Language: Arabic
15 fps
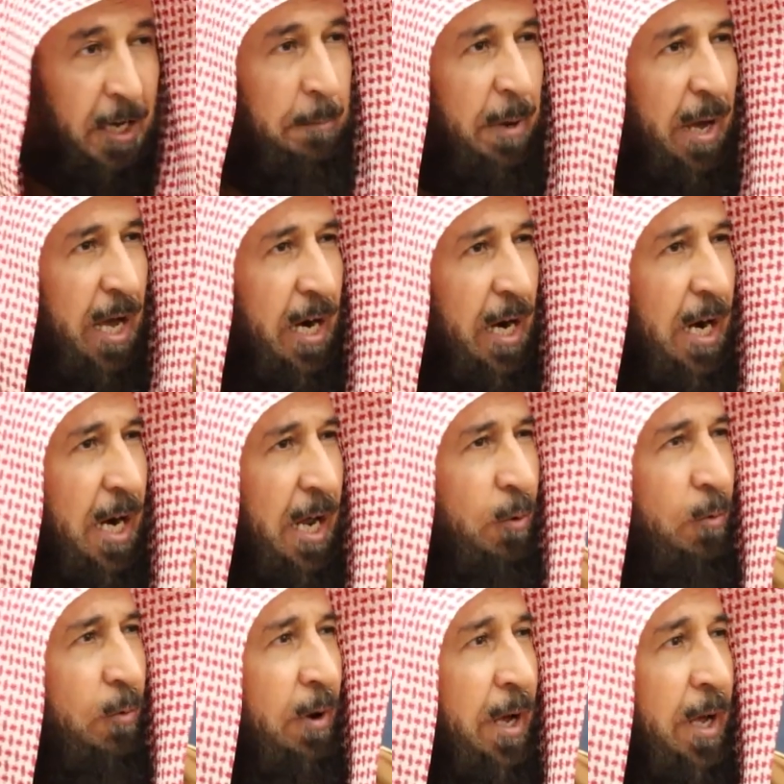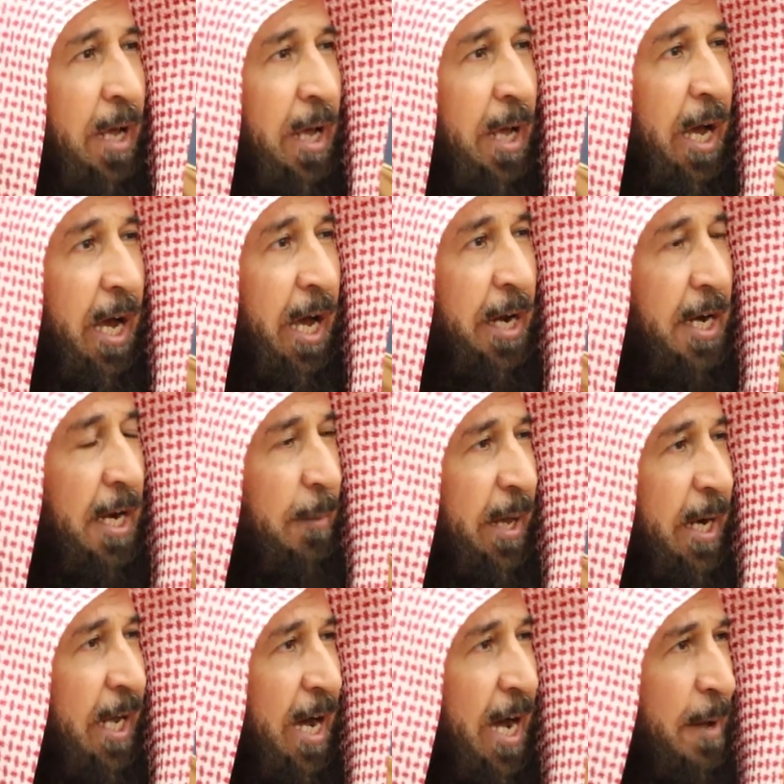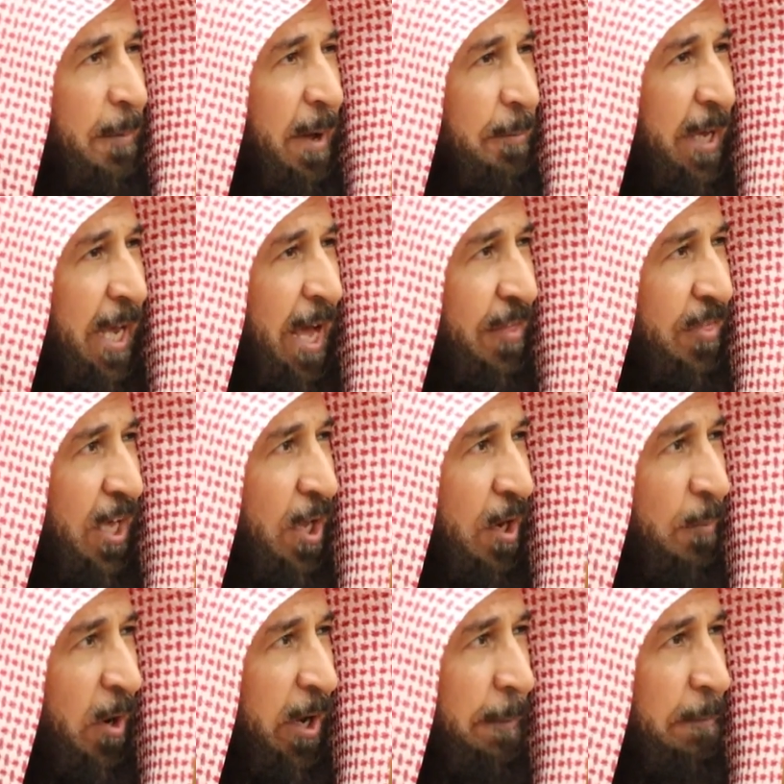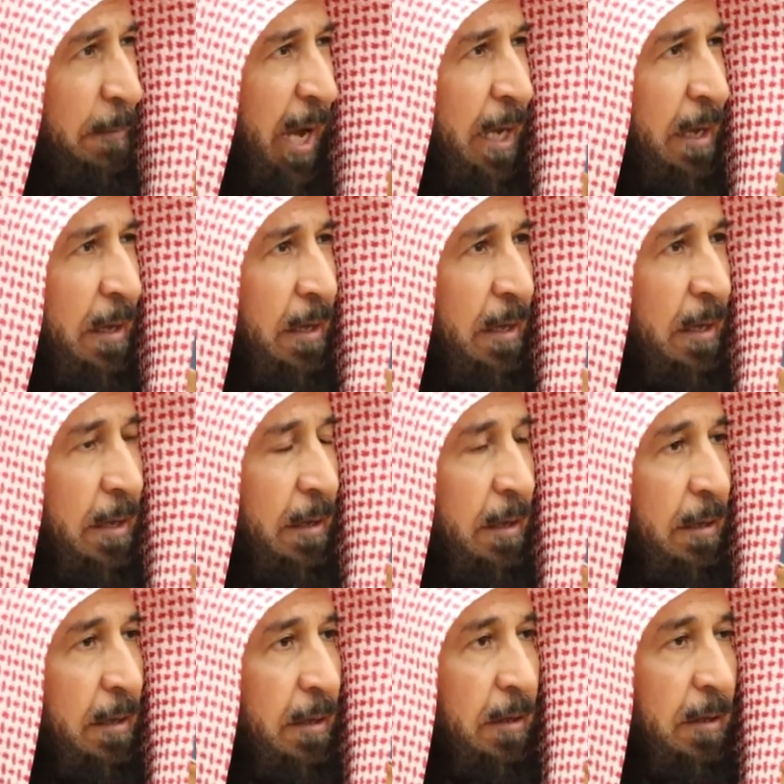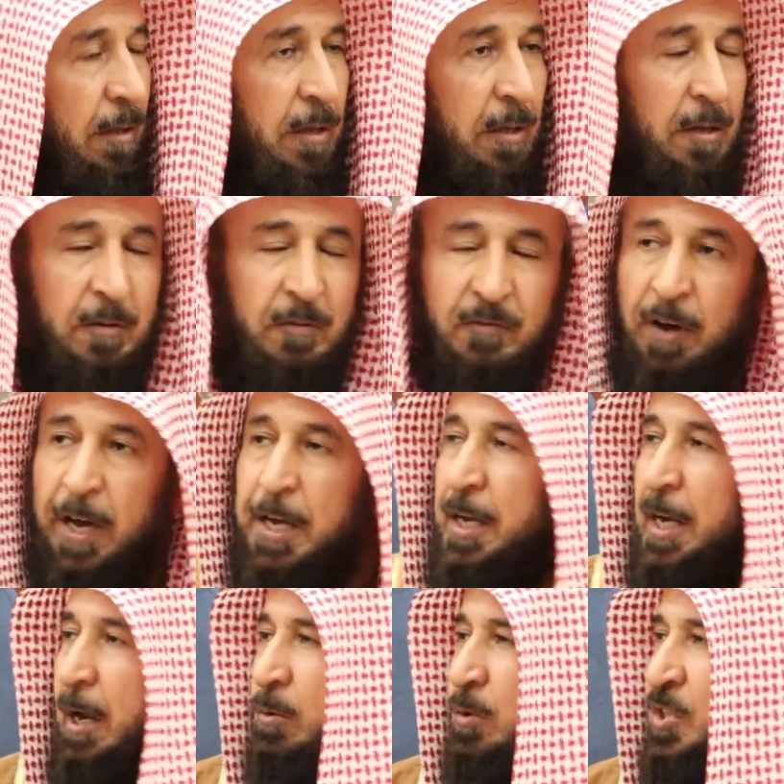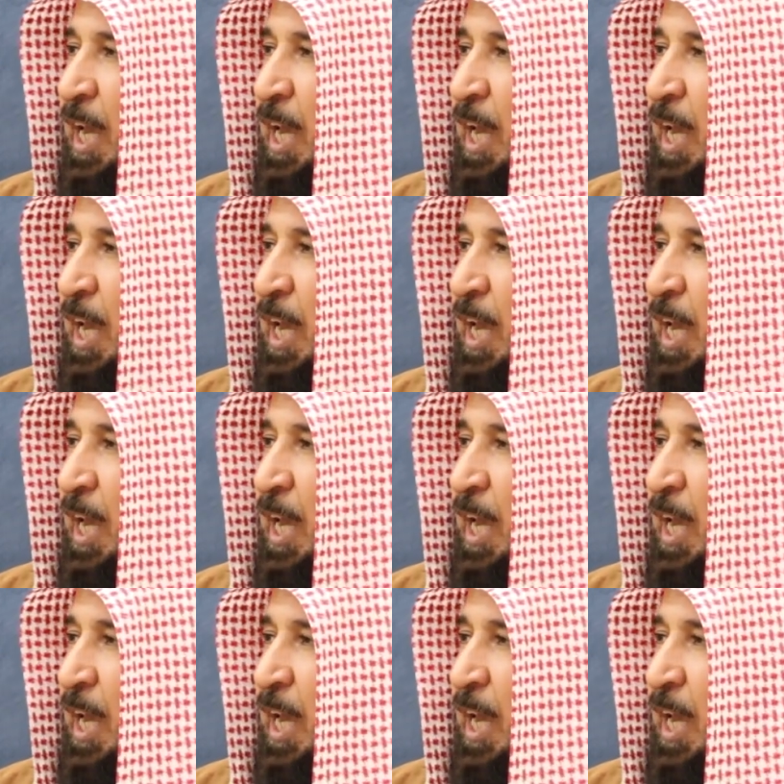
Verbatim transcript: إخبارا له أن من قام بهذه المهمة فإنه